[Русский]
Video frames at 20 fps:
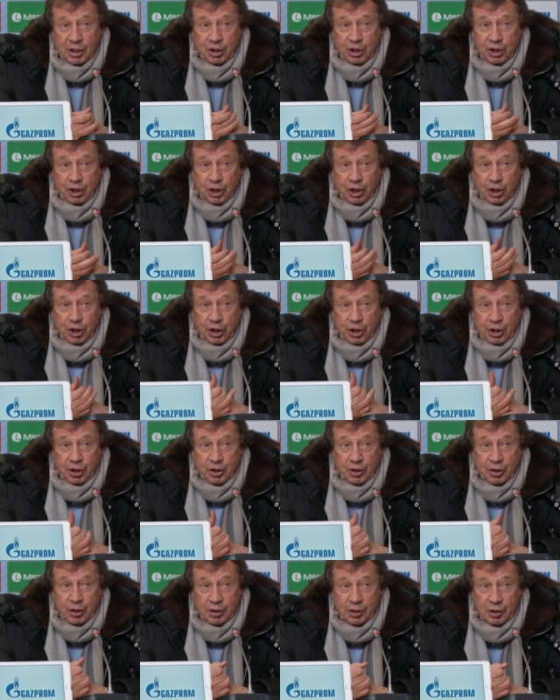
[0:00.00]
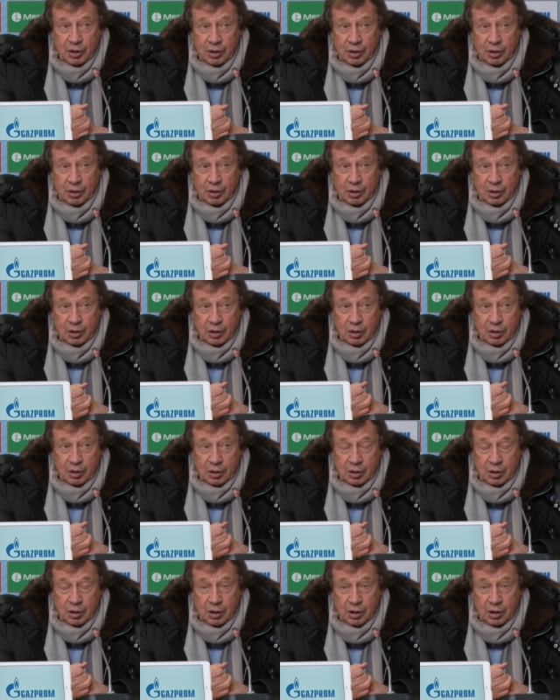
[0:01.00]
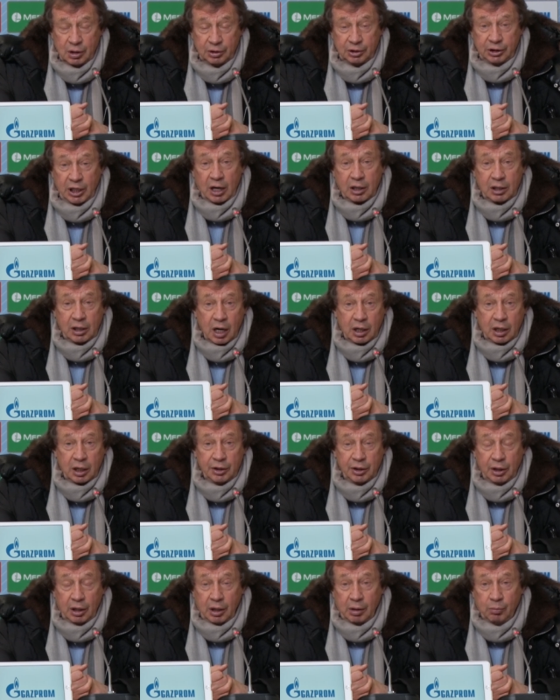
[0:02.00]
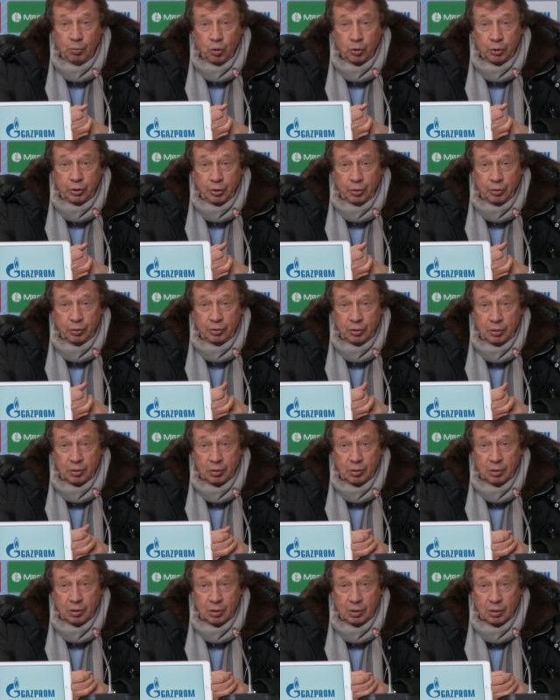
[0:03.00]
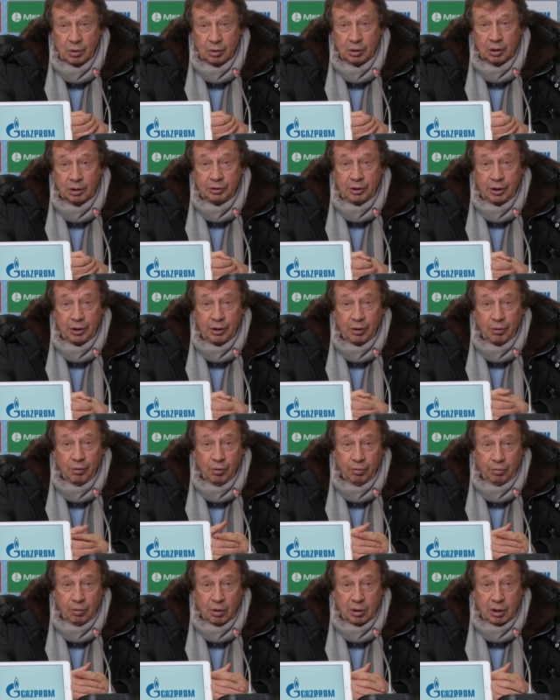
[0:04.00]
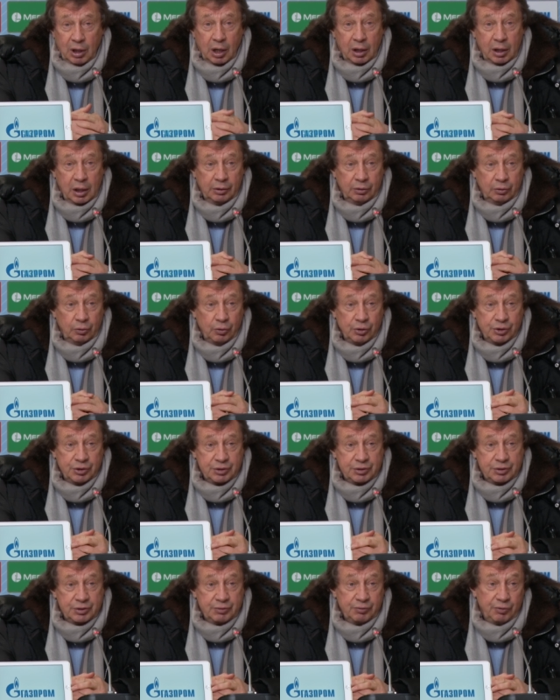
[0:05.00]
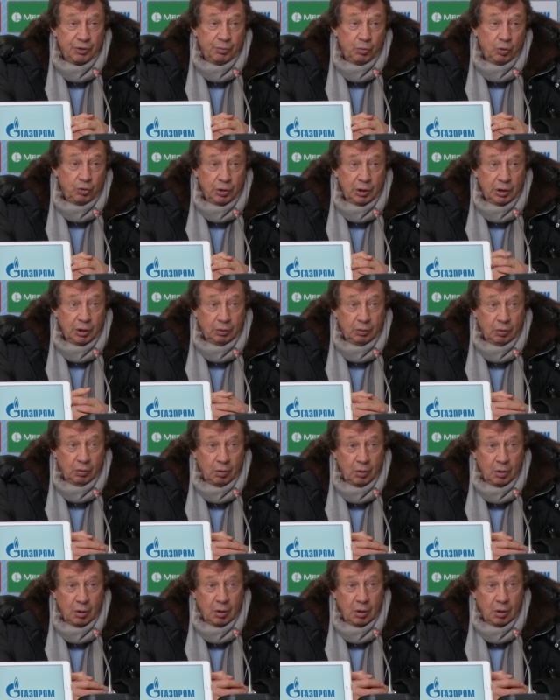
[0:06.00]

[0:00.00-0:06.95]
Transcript: И э, так как они работают на тренировках, как относятся к своему делу,